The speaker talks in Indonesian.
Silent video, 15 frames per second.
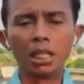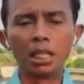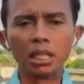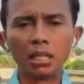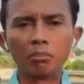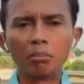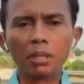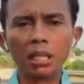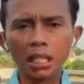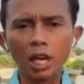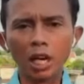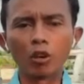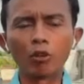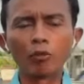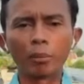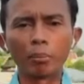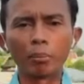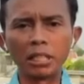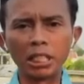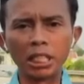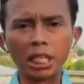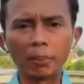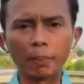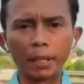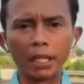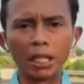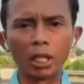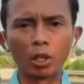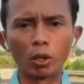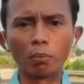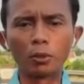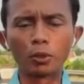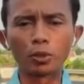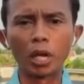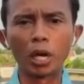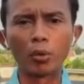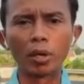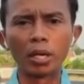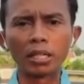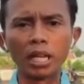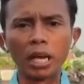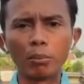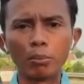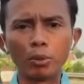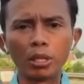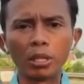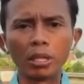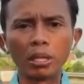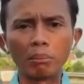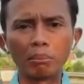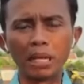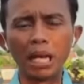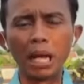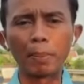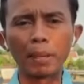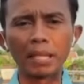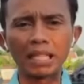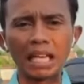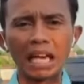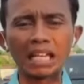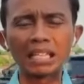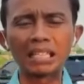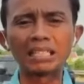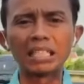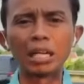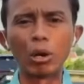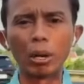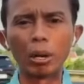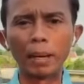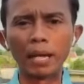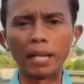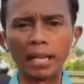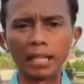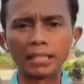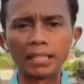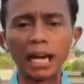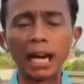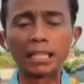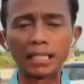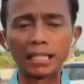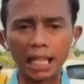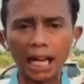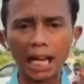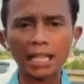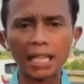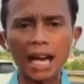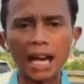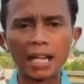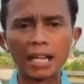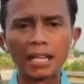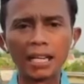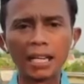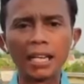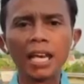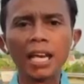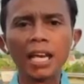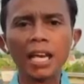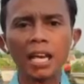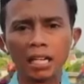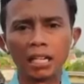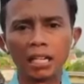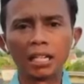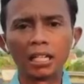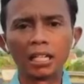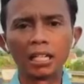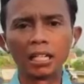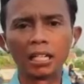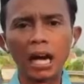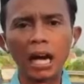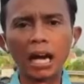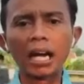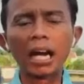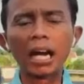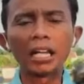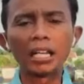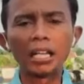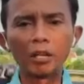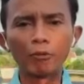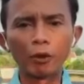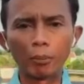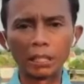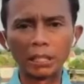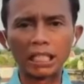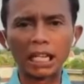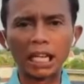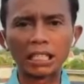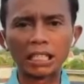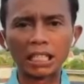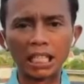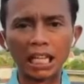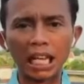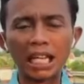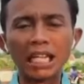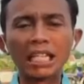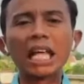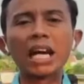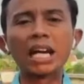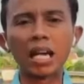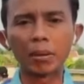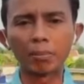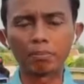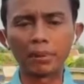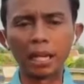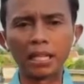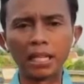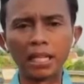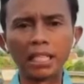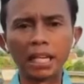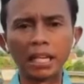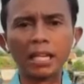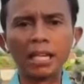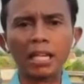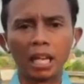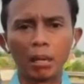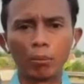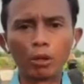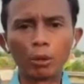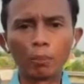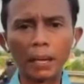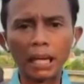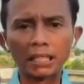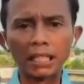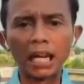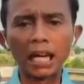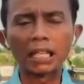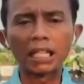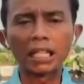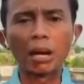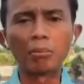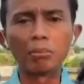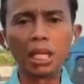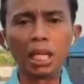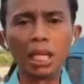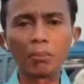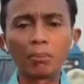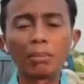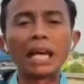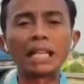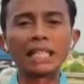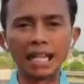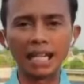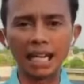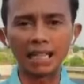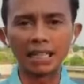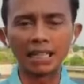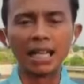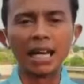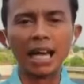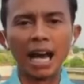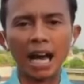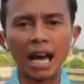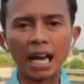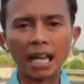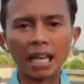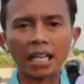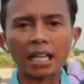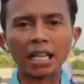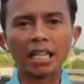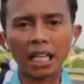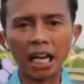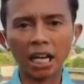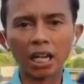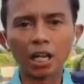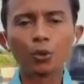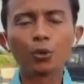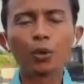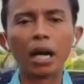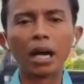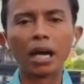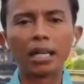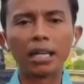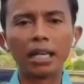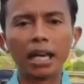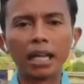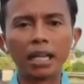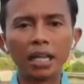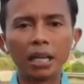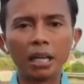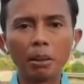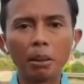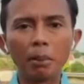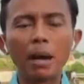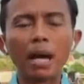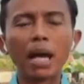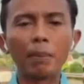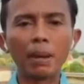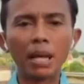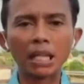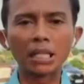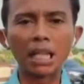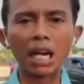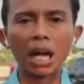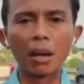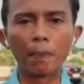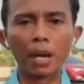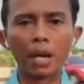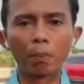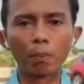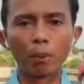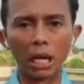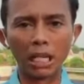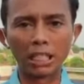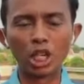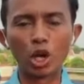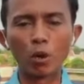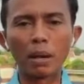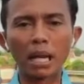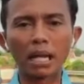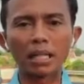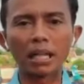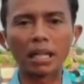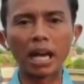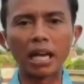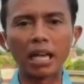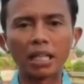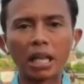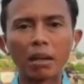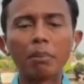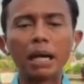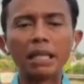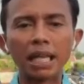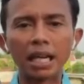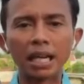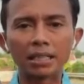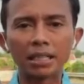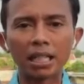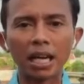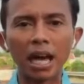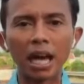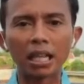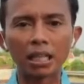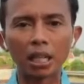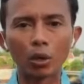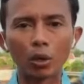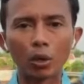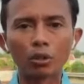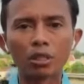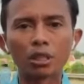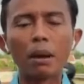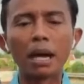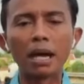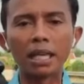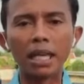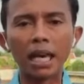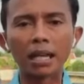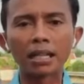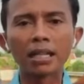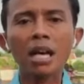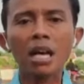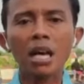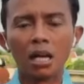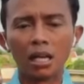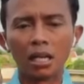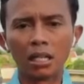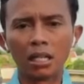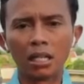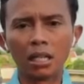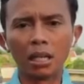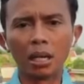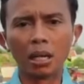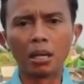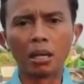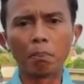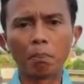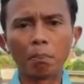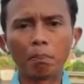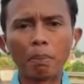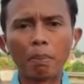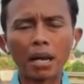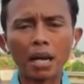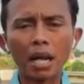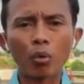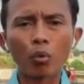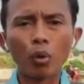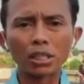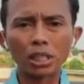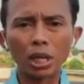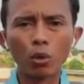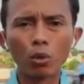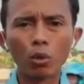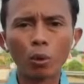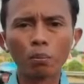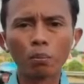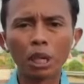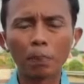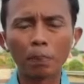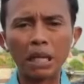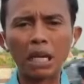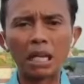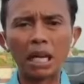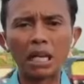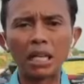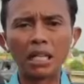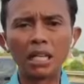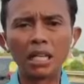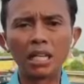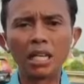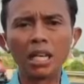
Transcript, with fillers: meminta konfirmasi kepada Ombudsman namun mendapatkan beban yang sangat singkat yakni uh, diinformasikan setelah ditangkap nantinya. Pada saat kami menanyakan hal yang kedua yakni bagaimana tanggapan Polda Jawa Barat terkait banyaknya atau sebagian uh, para kuasa hukum terpidana ini